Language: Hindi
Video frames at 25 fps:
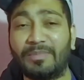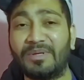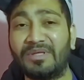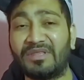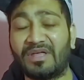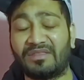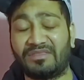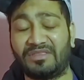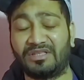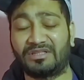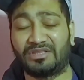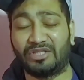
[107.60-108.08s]

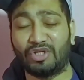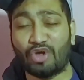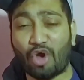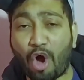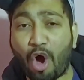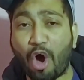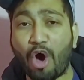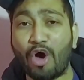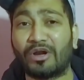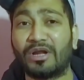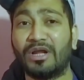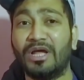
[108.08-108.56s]
वापस आ सकते
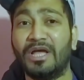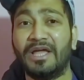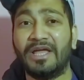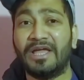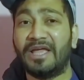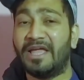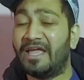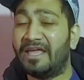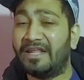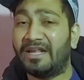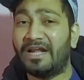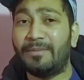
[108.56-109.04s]
हैं और
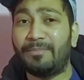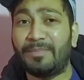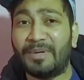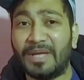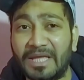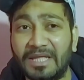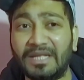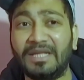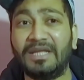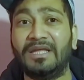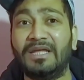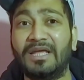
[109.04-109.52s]
हेरा
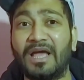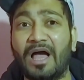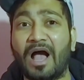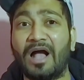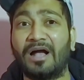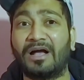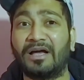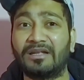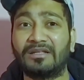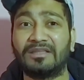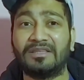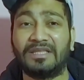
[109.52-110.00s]
फेरी
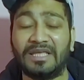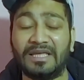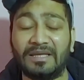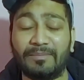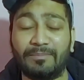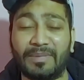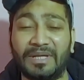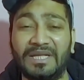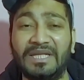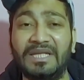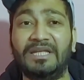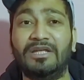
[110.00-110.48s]
अगर
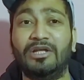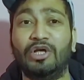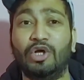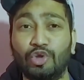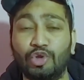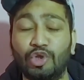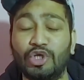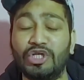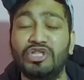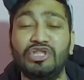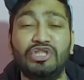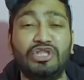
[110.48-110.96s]
बनी
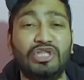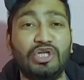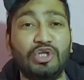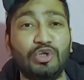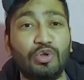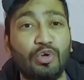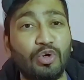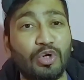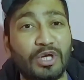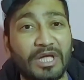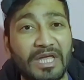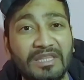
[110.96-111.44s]
तो इन
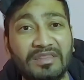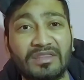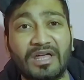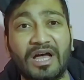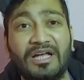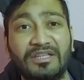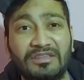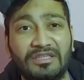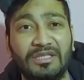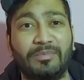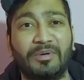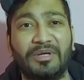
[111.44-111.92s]
तीनों के
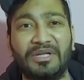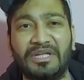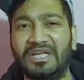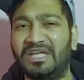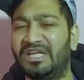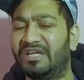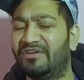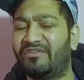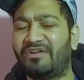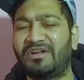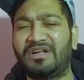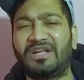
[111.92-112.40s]
साथ ही
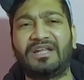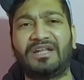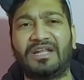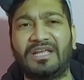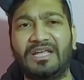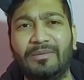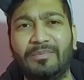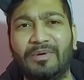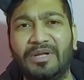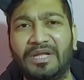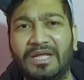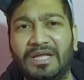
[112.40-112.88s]
बनेगी वरना
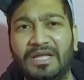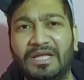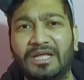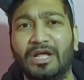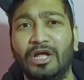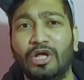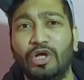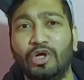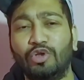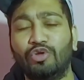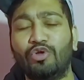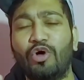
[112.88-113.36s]
नहीं
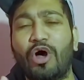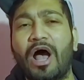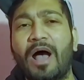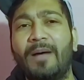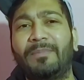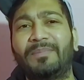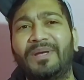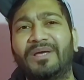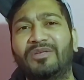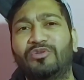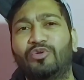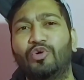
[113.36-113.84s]
बनेगी तो
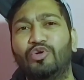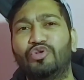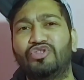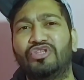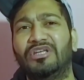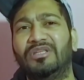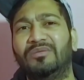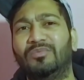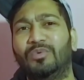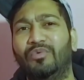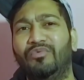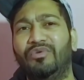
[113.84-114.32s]
आप क्या
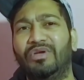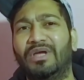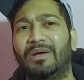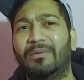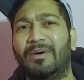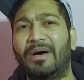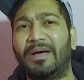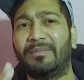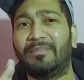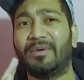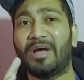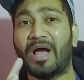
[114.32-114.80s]
सोचते हैं इस मूवी
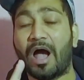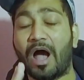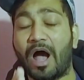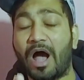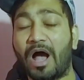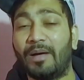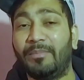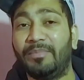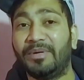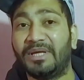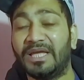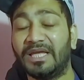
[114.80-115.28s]
के बारे में
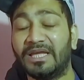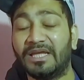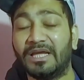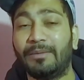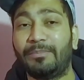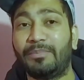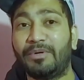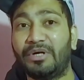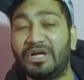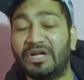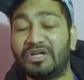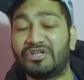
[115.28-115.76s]
आपकी
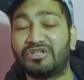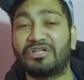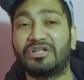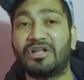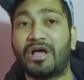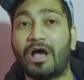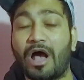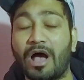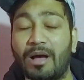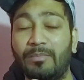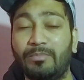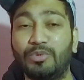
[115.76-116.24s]
क्या
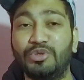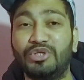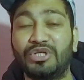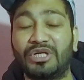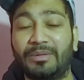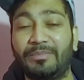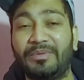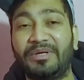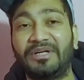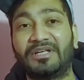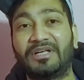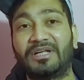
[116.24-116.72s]
प्रोडिक्शन है आप
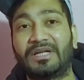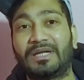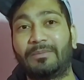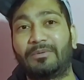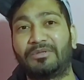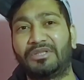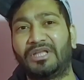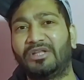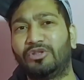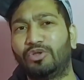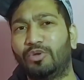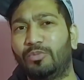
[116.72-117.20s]
मुझे कमेंट
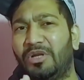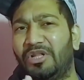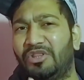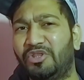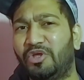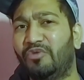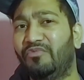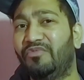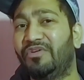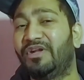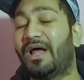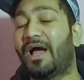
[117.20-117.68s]
करके बताएं तो
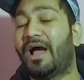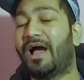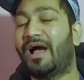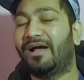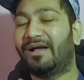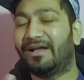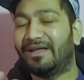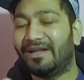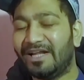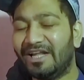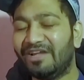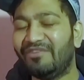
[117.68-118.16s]
मिलता हूं फिर
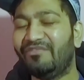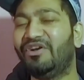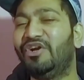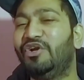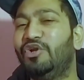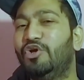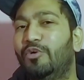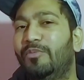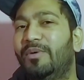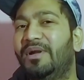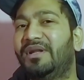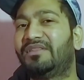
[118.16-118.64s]
अगली
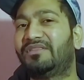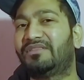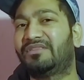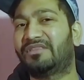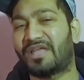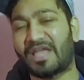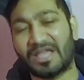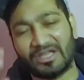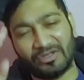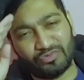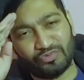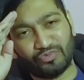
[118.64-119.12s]
वीडियो में
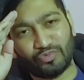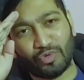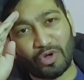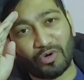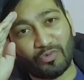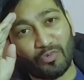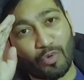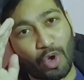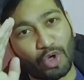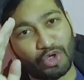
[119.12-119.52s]
थैंक्स फॉर